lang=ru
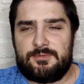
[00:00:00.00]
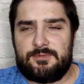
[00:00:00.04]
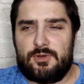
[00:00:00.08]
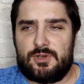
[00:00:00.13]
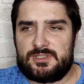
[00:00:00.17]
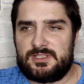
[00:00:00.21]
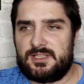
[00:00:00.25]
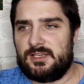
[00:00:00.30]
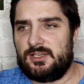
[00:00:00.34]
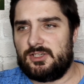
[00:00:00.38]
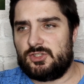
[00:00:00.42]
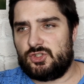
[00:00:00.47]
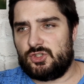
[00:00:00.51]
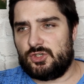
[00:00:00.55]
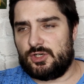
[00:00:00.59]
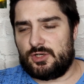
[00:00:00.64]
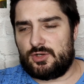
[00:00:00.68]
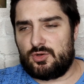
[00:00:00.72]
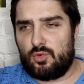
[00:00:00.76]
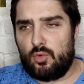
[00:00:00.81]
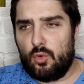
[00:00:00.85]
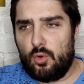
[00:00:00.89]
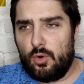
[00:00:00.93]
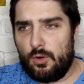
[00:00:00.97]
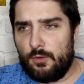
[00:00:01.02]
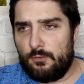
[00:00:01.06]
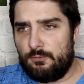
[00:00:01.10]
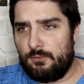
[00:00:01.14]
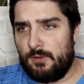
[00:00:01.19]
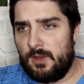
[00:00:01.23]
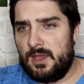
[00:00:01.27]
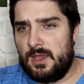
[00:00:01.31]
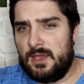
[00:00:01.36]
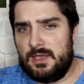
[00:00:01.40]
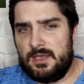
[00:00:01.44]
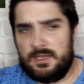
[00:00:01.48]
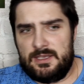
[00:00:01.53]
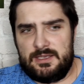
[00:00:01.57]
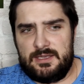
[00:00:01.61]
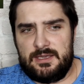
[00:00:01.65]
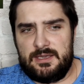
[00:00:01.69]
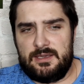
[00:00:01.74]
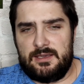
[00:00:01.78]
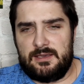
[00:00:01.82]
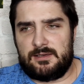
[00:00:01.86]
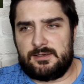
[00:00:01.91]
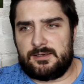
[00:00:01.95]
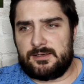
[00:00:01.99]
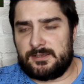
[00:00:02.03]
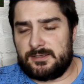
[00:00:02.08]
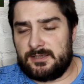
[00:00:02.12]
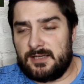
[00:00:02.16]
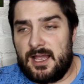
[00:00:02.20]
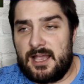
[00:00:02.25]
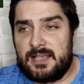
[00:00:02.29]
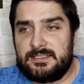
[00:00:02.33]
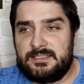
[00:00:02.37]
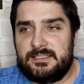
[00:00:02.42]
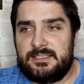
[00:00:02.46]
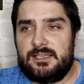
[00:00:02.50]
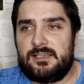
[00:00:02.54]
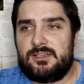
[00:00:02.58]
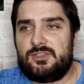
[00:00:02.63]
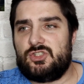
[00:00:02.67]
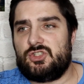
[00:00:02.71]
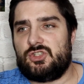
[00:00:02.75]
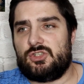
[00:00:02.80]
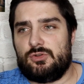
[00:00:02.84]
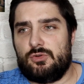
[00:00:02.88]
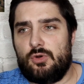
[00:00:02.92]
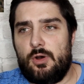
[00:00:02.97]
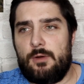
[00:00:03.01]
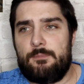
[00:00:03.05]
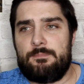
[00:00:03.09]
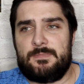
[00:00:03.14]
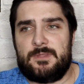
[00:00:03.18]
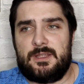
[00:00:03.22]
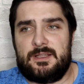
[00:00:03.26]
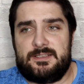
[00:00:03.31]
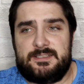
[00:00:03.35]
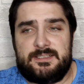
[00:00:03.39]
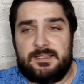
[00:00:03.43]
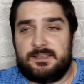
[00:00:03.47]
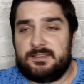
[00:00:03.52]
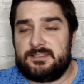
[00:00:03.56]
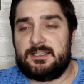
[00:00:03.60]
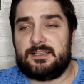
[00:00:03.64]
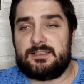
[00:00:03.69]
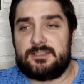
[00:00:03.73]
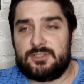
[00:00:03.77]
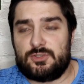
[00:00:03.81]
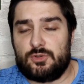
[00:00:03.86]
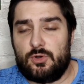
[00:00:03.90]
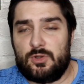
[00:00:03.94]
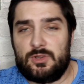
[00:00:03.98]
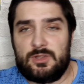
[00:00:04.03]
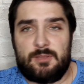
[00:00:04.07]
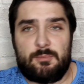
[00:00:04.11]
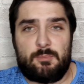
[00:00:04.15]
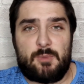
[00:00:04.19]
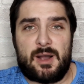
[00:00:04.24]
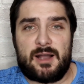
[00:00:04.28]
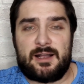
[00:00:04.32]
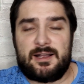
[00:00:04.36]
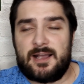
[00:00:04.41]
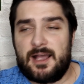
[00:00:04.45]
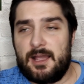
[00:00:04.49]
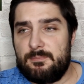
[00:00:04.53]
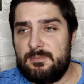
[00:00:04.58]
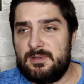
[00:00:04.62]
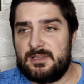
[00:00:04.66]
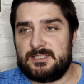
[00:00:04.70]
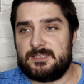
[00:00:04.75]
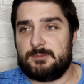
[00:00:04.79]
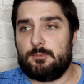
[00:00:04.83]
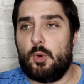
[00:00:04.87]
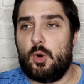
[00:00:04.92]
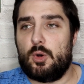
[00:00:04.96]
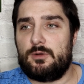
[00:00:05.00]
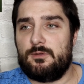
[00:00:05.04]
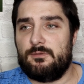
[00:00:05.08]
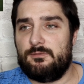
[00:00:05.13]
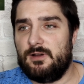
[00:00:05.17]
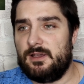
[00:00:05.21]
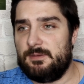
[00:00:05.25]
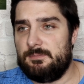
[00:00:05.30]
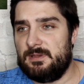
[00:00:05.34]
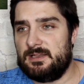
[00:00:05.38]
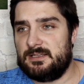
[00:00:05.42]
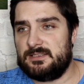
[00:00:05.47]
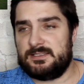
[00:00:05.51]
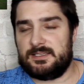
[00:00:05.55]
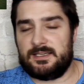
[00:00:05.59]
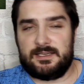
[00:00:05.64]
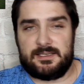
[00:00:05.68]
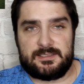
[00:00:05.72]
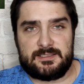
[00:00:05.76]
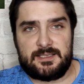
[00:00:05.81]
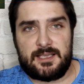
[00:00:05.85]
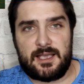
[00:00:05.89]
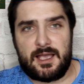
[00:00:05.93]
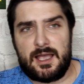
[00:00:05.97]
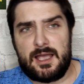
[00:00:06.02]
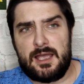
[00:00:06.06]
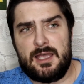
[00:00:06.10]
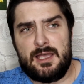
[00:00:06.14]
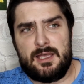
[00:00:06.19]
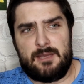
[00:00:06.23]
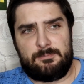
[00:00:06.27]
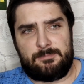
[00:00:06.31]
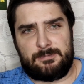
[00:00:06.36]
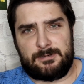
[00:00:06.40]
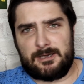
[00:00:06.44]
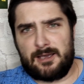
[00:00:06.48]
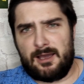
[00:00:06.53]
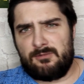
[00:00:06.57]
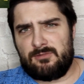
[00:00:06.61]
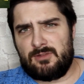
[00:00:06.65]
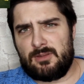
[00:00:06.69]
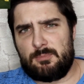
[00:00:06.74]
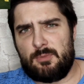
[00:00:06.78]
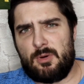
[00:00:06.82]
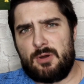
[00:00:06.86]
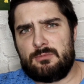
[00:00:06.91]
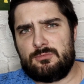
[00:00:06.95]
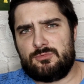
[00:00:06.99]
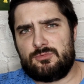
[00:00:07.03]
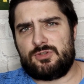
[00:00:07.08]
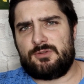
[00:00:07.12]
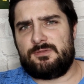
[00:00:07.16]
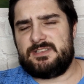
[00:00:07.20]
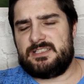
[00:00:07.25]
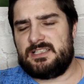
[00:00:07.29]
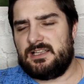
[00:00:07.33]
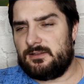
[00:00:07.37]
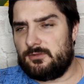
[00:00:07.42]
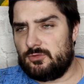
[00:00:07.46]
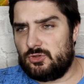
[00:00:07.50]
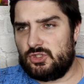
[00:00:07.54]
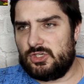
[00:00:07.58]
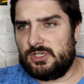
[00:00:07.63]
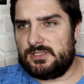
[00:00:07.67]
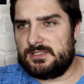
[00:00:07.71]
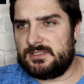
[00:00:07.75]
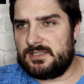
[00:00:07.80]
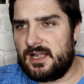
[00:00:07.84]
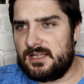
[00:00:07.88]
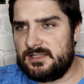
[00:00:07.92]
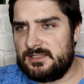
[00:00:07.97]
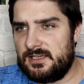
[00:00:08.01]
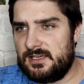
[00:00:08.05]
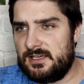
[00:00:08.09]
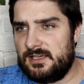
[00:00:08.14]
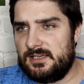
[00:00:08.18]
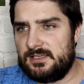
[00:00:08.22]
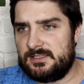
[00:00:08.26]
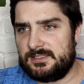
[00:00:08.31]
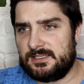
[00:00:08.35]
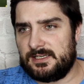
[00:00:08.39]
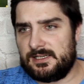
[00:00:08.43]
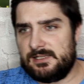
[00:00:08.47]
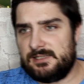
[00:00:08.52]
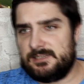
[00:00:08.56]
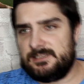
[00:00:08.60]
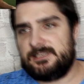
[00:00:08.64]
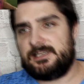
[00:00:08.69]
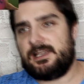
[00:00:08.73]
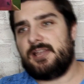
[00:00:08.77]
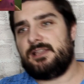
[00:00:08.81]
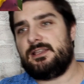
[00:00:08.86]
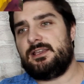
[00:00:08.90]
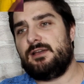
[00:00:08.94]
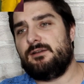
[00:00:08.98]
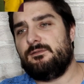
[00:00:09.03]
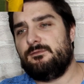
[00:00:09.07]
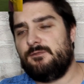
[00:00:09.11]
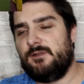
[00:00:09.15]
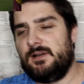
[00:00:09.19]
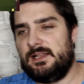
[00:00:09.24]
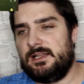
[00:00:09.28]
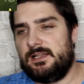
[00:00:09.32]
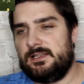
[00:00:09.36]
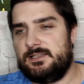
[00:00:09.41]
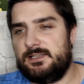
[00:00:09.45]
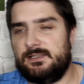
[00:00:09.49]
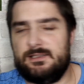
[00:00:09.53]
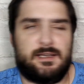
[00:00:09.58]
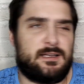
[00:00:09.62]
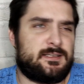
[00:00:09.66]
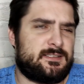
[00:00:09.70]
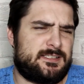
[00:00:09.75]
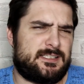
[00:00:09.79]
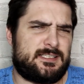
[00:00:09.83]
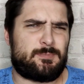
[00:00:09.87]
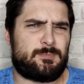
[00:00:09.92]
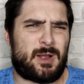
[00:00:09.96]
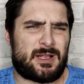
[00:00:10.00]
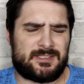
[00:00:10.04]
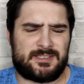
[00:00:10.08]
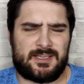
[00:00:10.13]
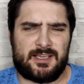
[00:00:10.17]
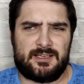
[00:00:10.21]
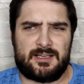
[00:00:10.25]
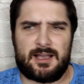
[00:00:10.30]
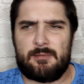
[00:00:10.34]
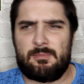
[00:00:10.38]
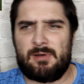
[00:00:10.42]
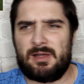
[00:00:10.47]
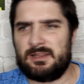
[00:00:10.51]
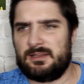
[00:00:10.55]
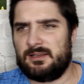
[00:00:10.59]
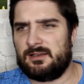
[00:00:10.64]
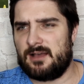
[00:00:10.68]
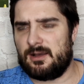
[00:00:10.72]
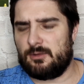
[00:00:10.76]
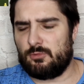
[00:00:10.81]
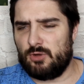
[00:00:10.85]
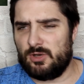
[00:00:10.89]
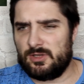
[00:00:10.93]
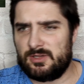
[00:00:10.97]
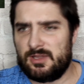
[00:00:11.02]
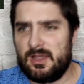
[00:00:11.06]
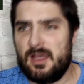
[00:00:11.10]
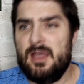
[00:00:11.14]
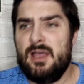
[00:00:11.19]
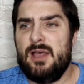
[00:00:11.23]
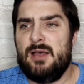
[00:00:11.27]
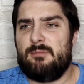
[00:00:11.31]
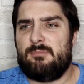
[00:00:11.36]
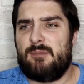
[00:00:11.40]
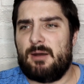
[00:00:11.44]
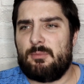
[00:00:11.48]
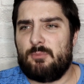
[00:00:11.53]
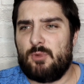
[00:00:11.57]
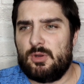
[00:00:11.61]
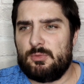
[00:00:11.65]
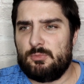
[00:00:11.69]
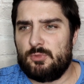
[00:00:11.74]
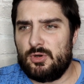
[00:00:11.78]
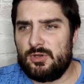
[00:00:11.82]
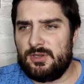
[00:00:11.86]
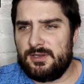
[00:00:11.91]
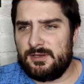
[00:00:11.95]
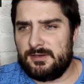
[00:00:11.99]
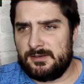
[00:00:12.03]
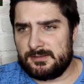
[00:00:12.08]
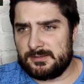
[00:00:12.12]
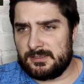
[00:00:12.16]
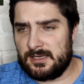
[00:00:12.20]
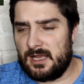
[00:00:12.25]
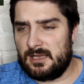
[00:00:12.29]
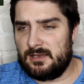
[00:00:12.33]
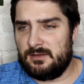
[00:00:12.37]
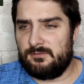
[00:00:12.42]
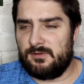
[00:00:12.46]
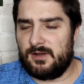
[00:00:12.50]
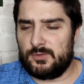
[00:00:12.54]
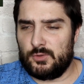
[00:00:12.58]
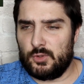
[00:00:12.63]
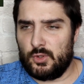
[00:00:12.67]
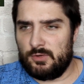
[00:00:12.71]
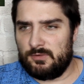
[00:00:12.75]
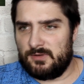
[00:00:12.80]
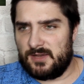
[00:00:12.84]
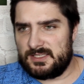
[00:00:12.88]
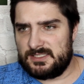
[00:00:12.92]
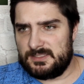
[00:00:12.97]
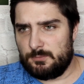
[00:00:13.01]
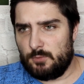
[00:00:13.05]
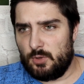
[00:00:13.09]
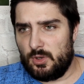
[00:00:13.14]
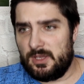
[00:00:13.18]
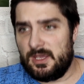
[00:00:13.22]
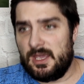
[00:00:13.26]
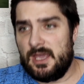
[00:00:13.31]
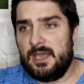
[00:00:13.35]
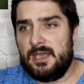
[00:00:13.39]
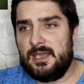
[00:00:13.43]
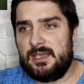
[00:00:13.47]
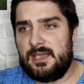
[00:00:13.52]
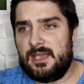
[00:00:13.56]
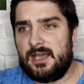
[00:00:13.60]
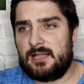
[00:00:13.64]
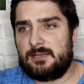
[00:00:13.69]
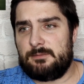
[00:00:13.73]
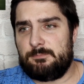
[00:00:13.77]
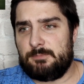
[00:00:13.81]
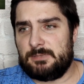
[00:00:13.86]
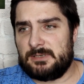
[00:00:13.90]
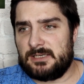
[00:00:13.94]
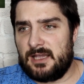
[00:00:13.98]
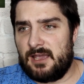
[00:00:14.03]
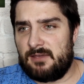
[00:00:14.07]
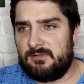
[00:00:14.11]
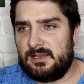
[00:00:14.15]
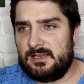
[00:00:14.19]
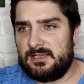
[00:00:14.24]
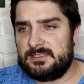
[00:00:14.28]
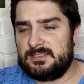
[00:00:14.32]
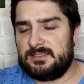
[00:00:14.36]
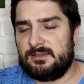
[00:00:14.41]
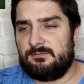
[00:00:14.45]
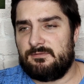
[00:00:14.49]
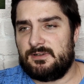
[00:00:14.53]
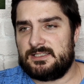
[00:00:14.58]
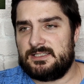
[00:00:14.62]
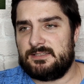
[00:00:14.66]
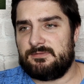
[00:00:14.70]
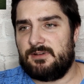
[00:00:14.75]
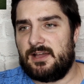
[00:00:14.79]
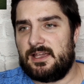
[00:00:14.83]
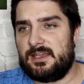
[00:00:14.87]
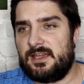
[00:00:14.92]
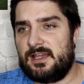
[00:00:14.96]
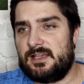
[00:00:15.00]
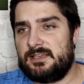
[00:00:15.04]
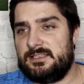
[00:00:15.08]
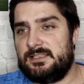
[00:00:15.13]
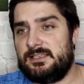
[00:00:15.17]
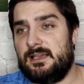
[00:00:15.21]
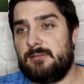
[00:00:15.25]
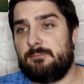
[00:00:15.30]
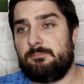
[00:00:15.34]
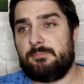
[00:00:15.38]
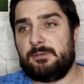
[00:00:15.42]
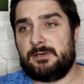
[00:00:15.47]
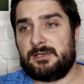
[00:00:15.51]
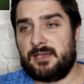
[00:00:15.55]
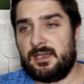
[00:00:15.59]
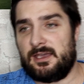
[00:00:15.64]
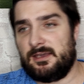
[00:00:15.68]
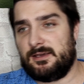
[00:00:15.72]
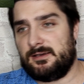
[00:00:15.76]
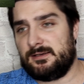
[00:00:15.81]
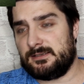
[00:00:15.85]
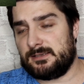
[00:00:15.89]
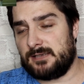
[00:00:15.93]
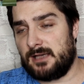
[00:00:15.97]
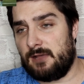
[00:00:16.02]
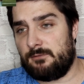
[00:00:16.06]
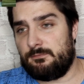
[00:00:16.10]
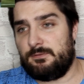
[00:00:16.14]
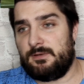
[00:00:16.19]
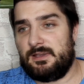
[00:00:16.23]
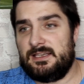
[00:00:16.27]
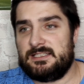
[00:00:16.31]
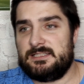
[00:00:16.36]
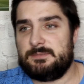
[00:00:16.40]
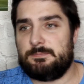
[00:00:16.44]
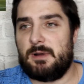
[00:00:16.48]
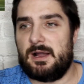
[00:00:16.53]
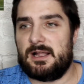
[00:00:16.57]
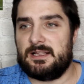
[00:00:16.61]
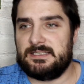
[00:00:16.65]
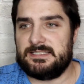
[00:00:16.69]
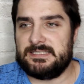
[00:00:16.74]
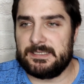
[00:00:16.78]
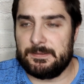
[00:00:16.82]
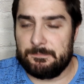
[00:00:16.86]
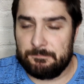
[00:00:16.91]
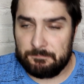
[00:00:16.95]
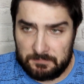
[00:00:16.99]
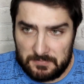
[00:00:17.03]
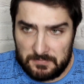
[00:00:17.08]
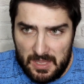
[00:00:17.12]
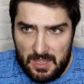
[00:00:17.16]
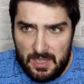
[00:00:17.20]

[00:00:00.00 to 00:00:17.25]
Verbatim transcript: звезды, и Жарков, и Красич. Но сенсационно Макаби смог выбить ЦСКА. Правда, по-моему, уже в следующей стадии израильтяне вылетели. С испанской командой какой-то, по-моему, играли в 1-8 и отправились во своясе, проиграв испанцам.